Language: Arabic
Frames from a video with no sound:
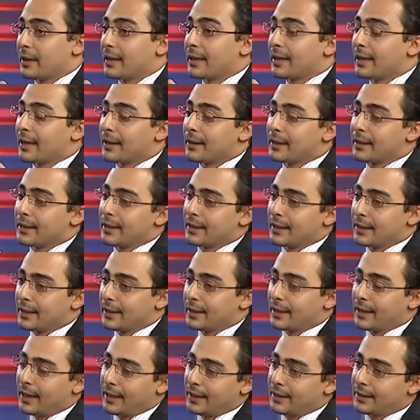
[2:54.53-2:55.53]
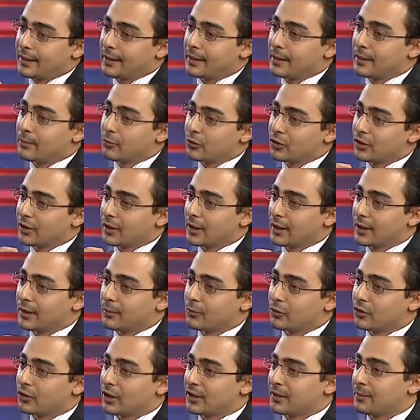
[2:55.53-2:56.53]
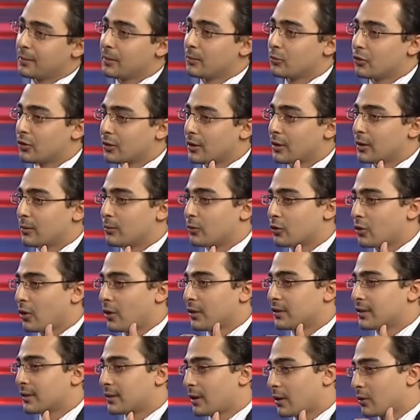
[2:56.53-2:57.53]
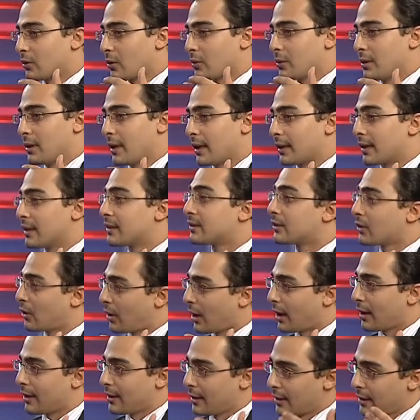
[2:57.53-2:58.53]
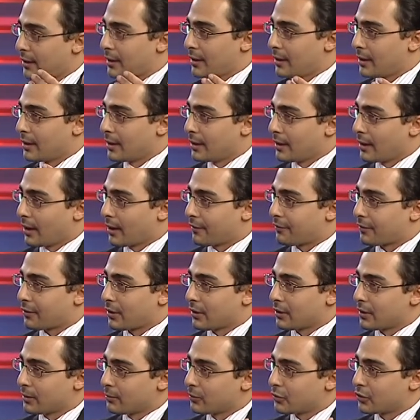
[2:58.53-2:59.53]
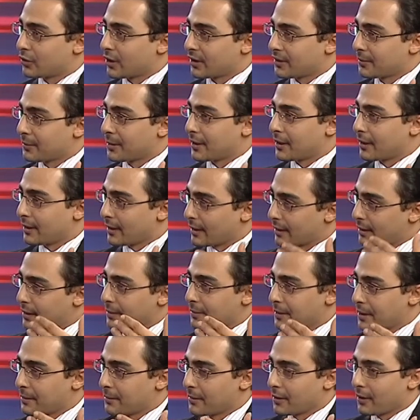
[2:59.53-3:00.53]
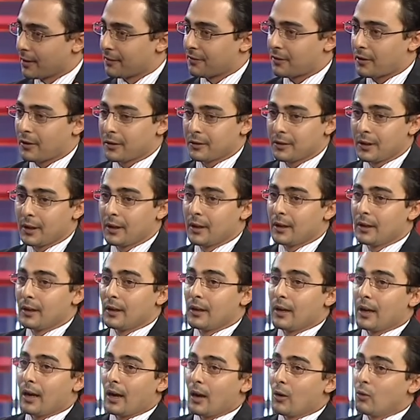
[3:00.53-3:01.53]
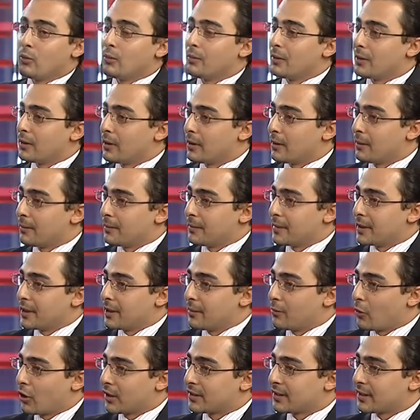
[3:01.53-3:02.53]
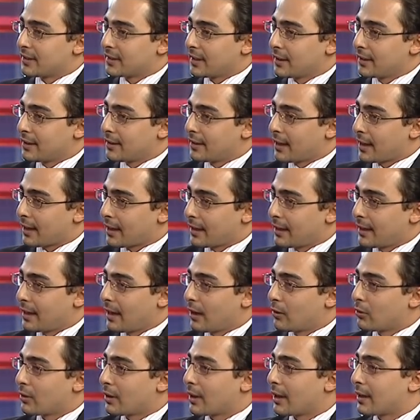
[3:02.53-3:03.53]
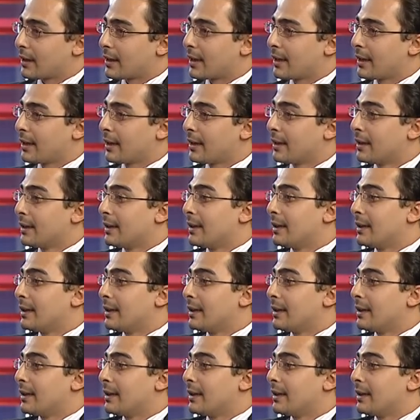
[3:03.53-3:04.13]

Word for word: هي ناحيه المستثمر المتوسط او طويل الاجل سواء الافراد المستثمر الكبير من الافراد او آه، من المؤسسات الداخليه او الخارجيه